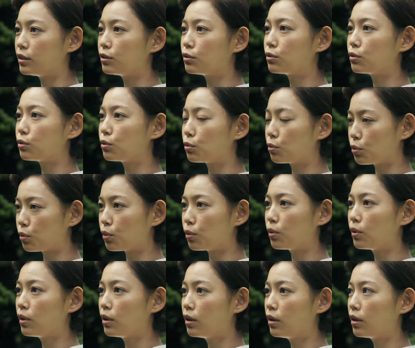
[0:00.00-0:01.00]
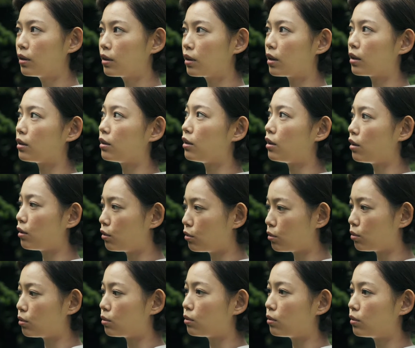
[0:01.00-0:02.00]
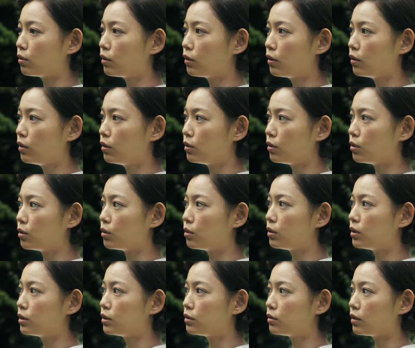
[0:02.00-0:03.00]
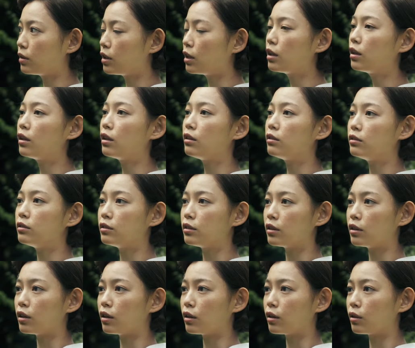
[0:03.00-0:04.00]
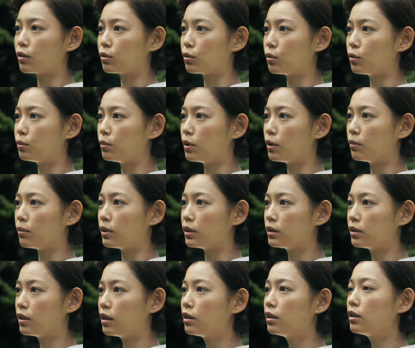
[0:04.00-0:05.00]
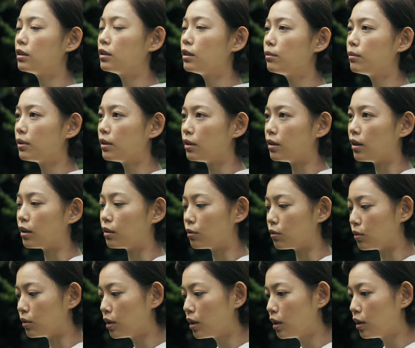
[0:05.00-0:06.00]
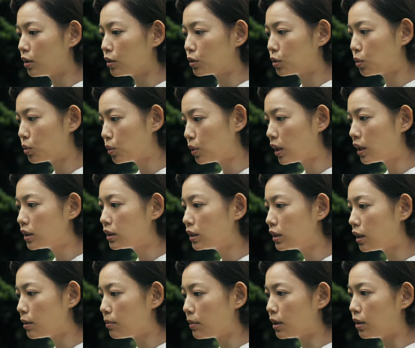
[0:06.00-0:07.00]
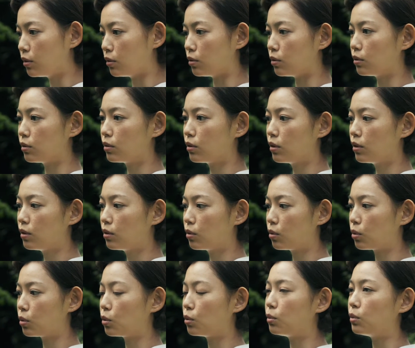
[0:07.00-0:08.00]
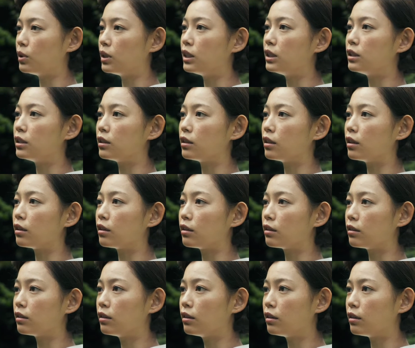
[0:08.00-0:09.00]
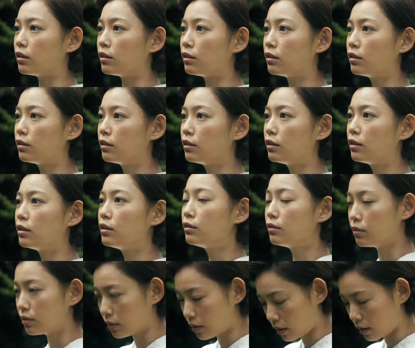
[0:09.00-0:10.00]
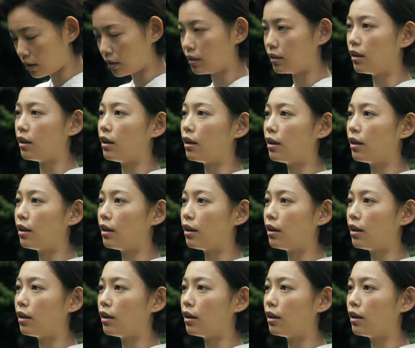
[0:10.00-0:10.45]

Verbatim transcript: 仕事と家庭と両立はできてるんじゃないかと思います。旦那様に相談してみることもいいんじゃないかな、2人で。